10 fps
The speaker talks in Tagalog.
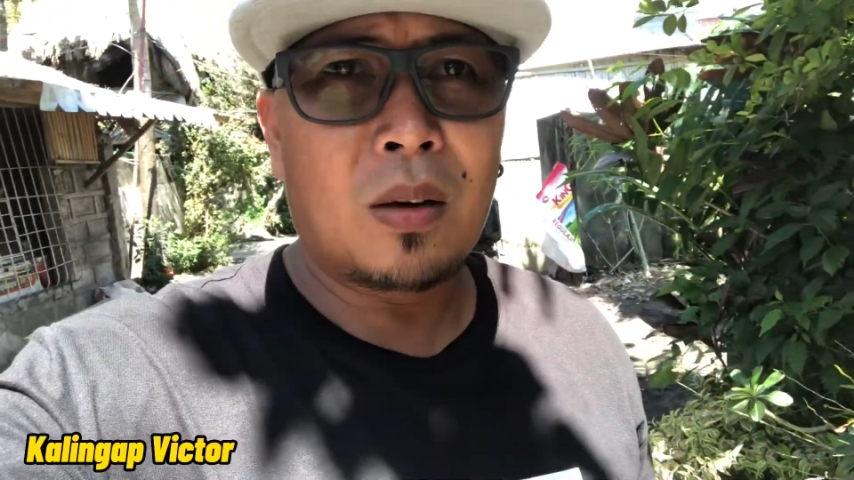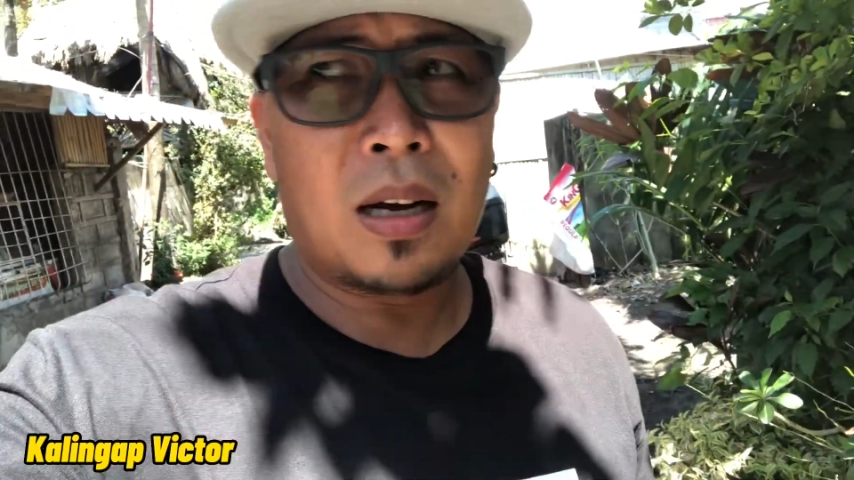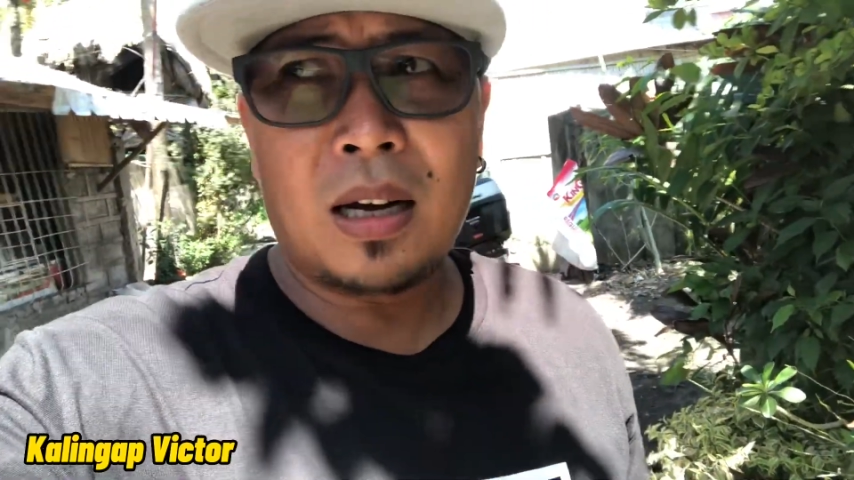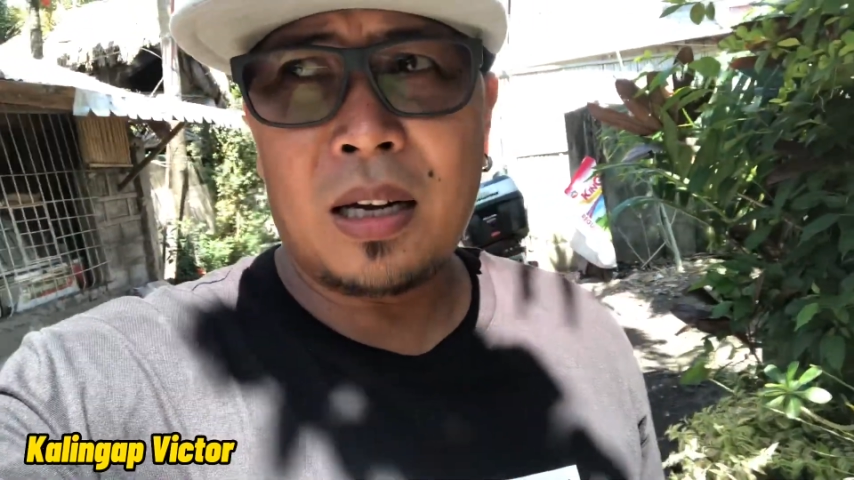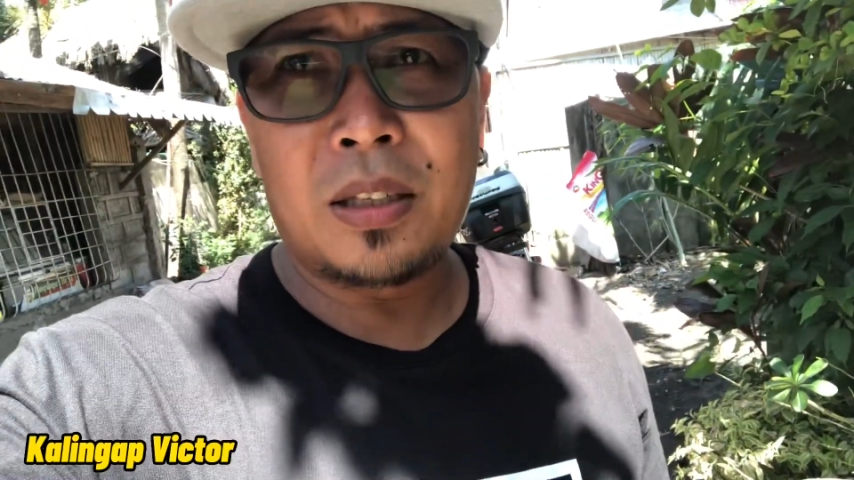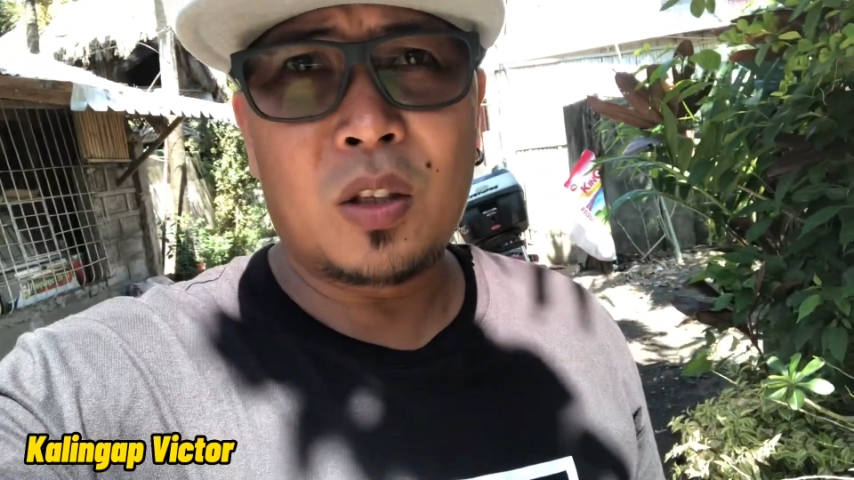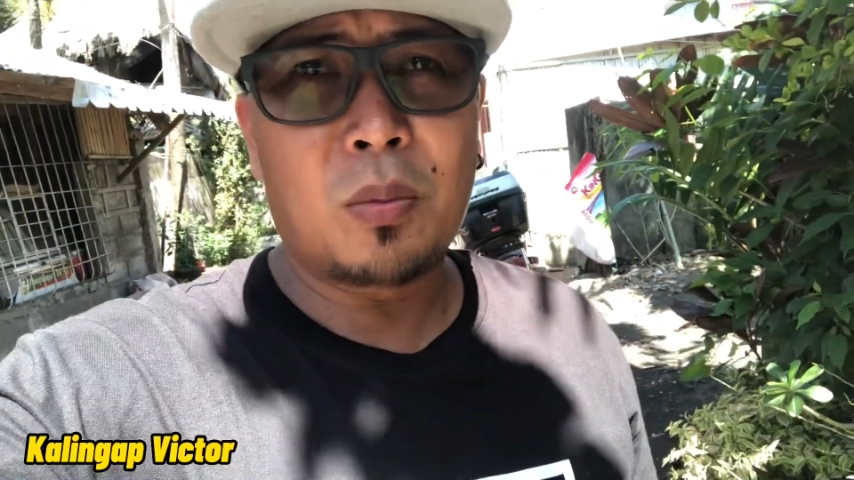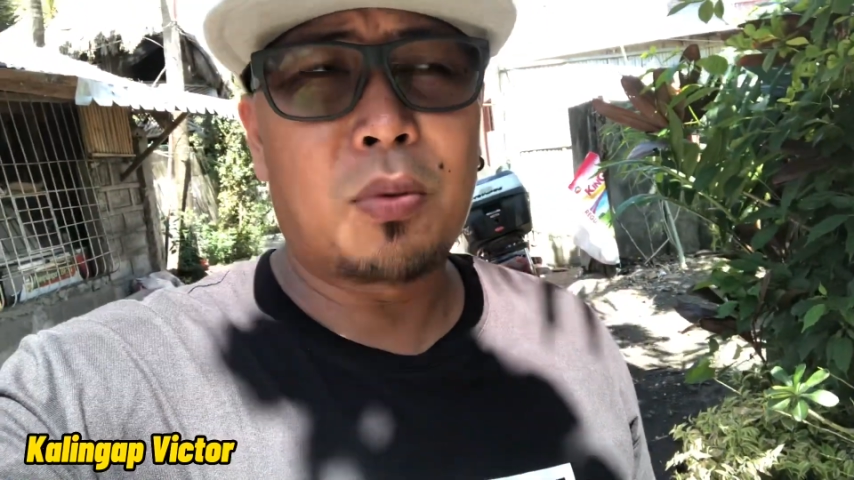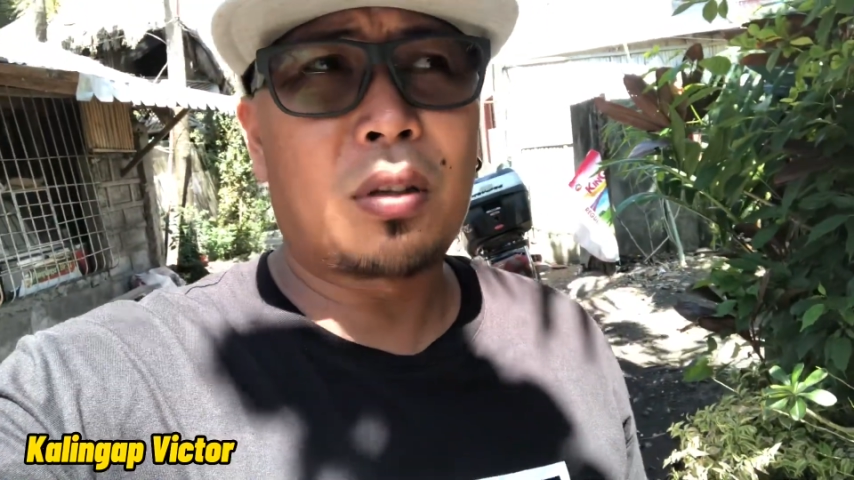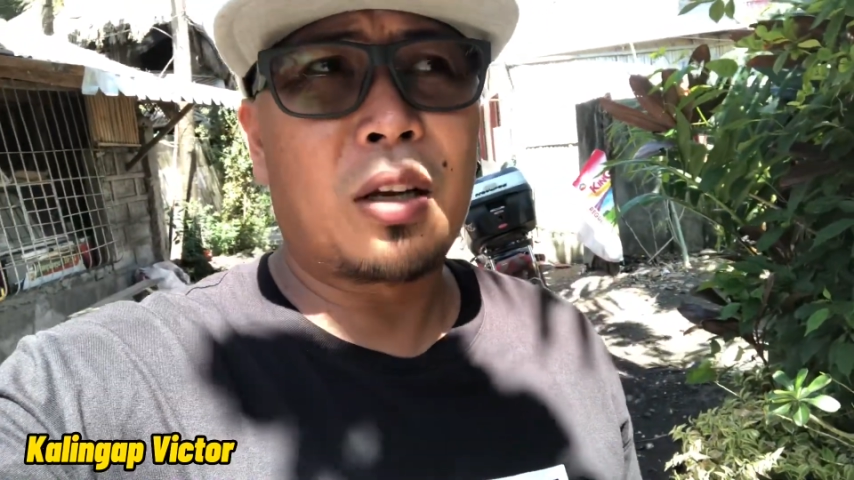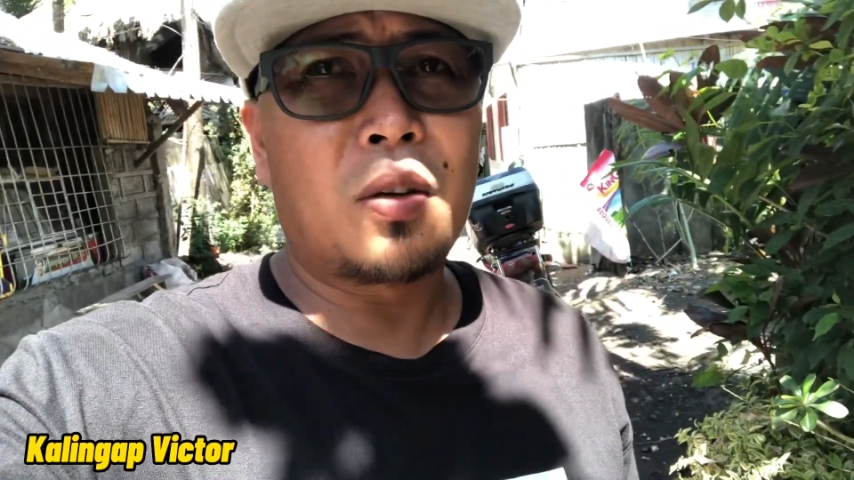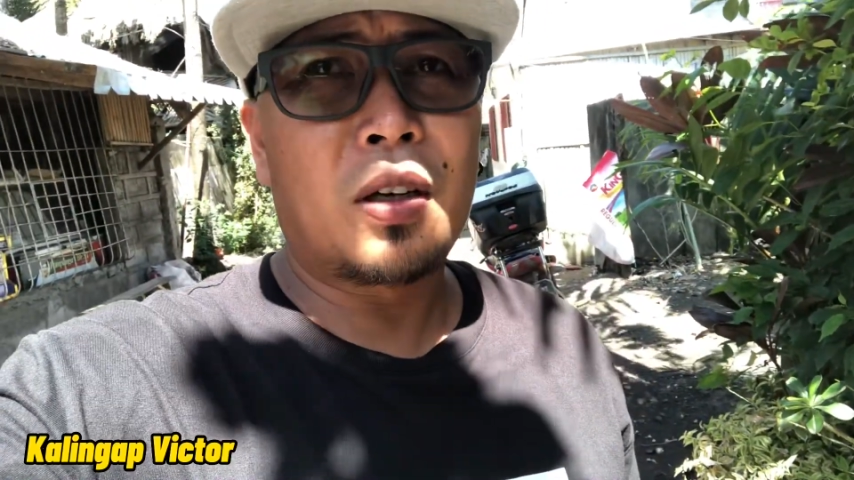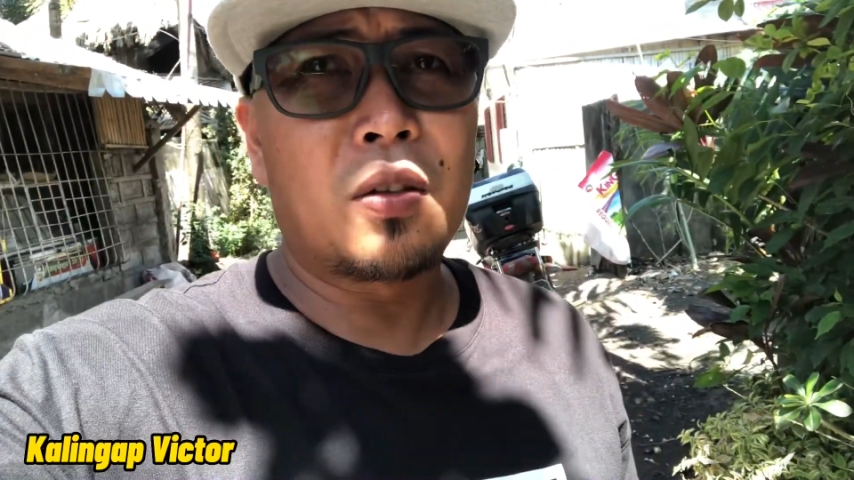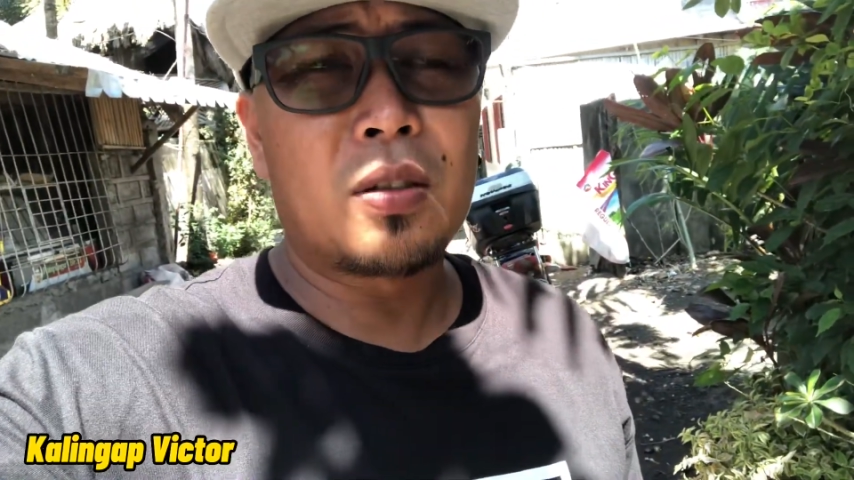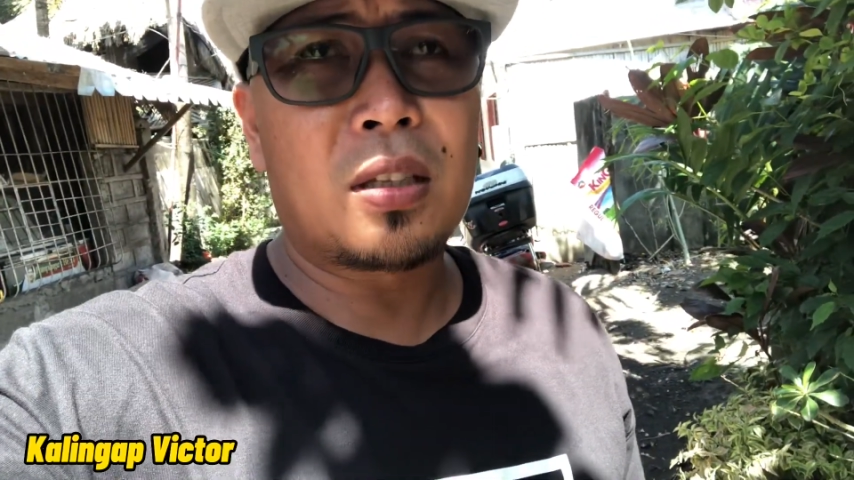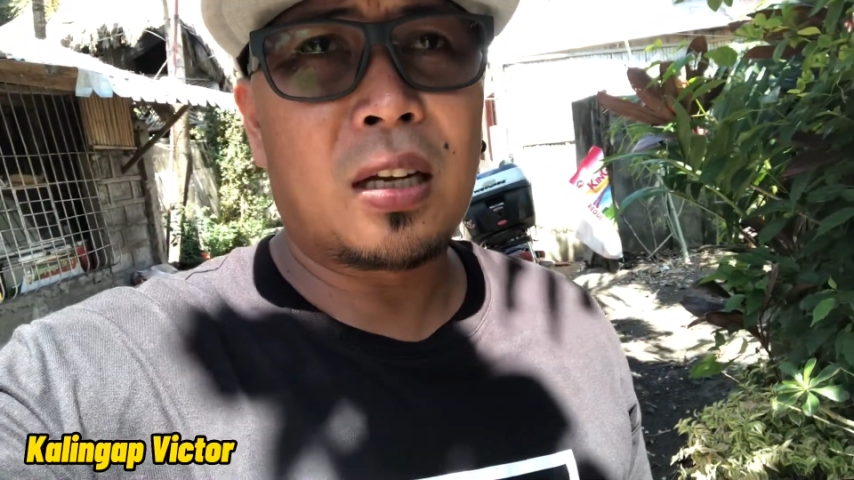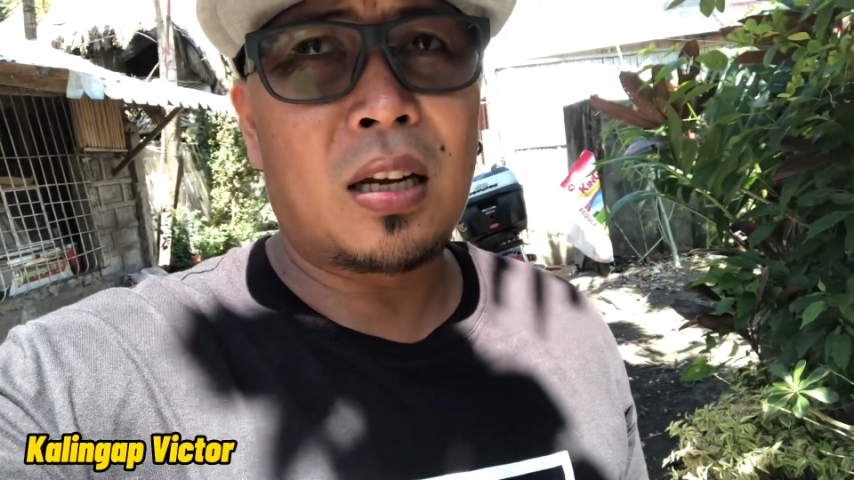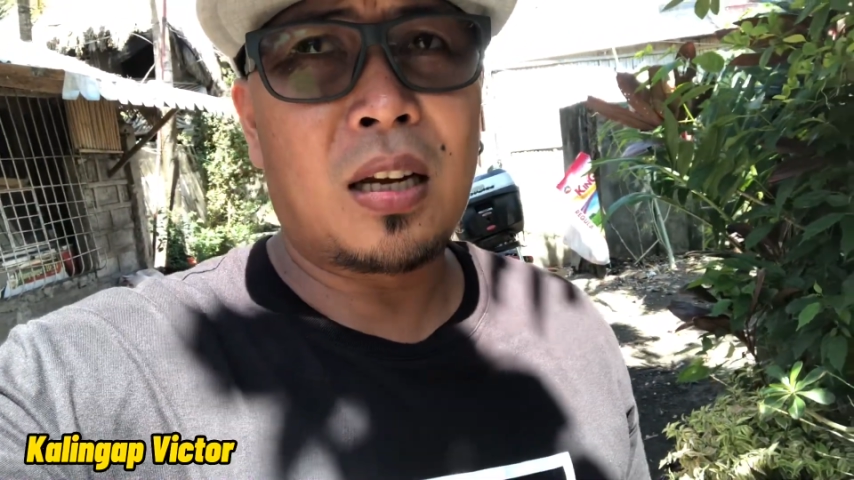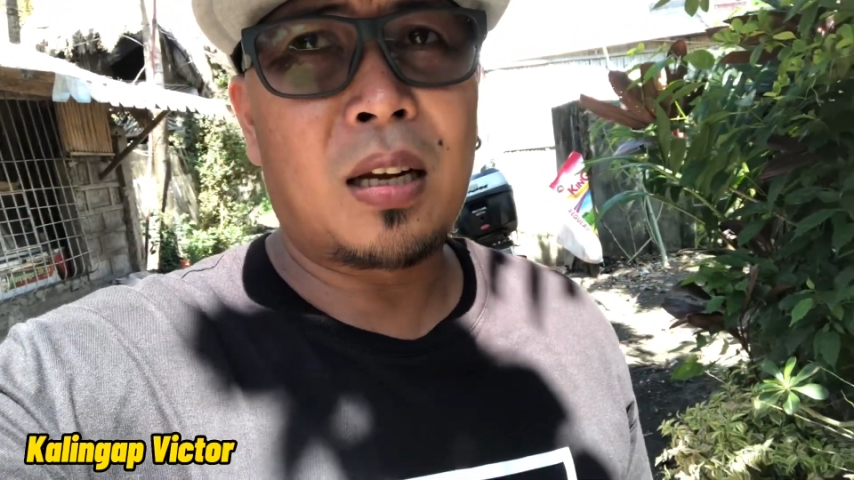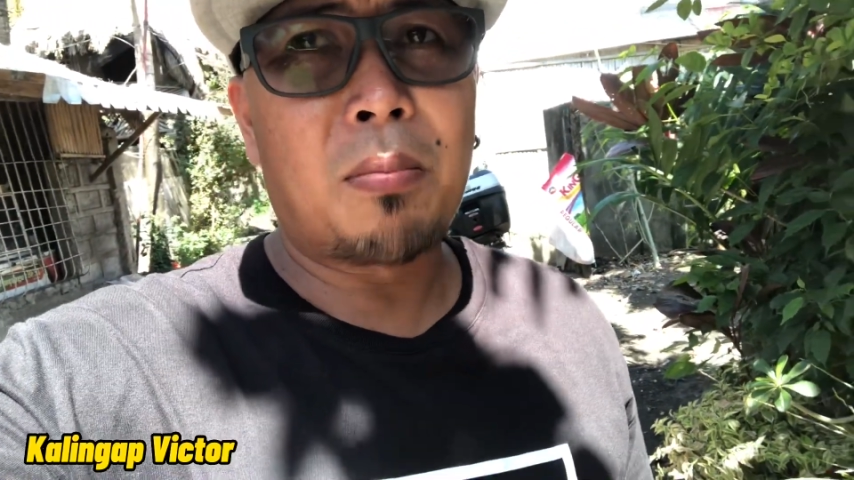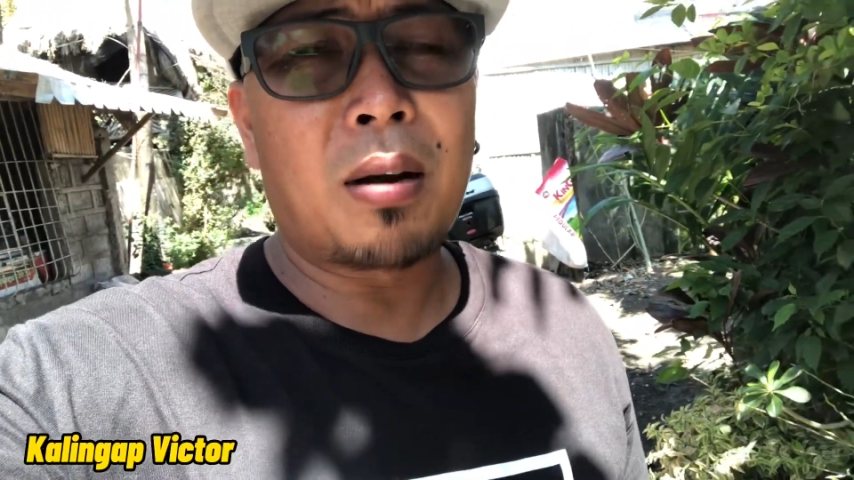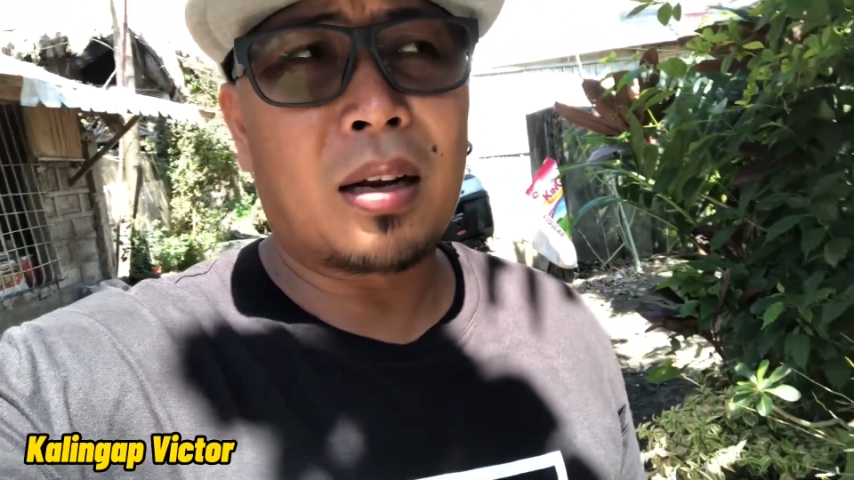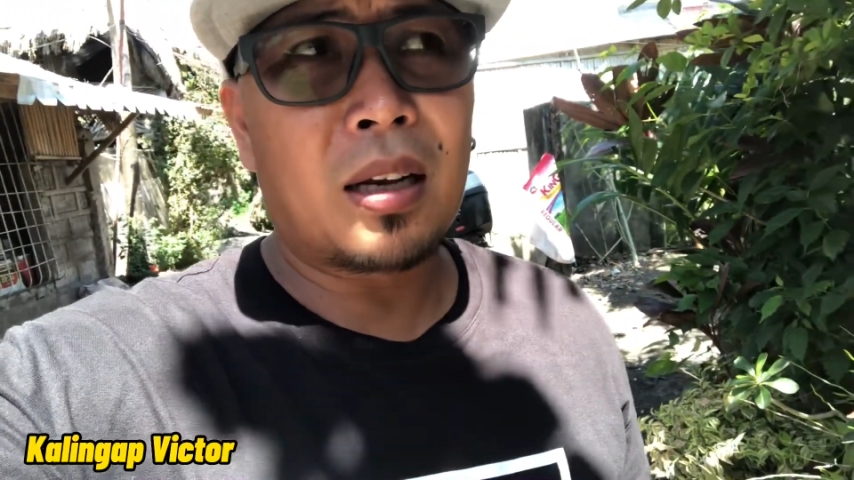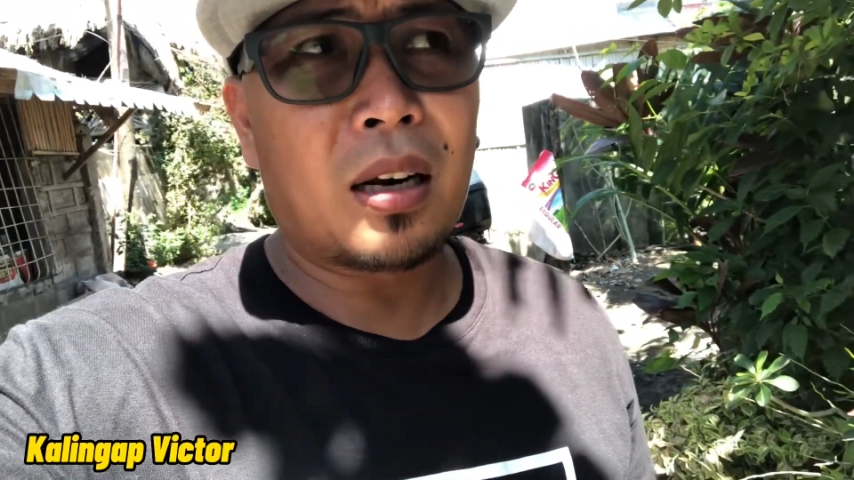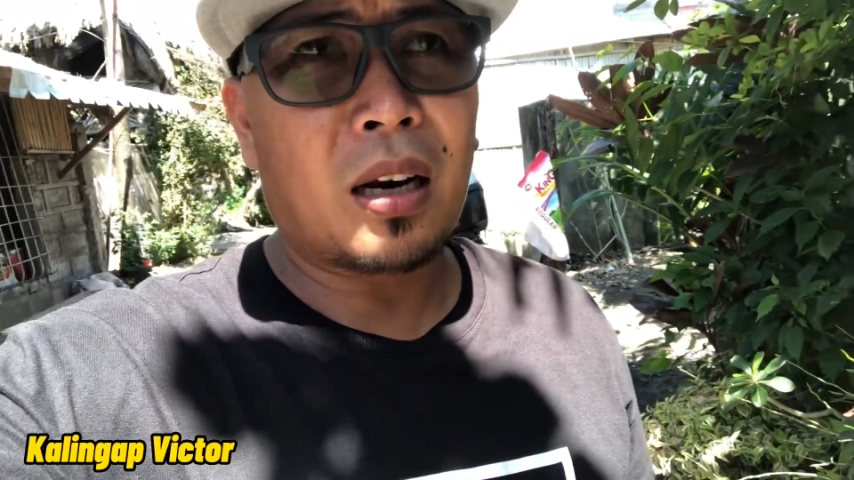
Uh, andito po tayo ngayon sa Barangay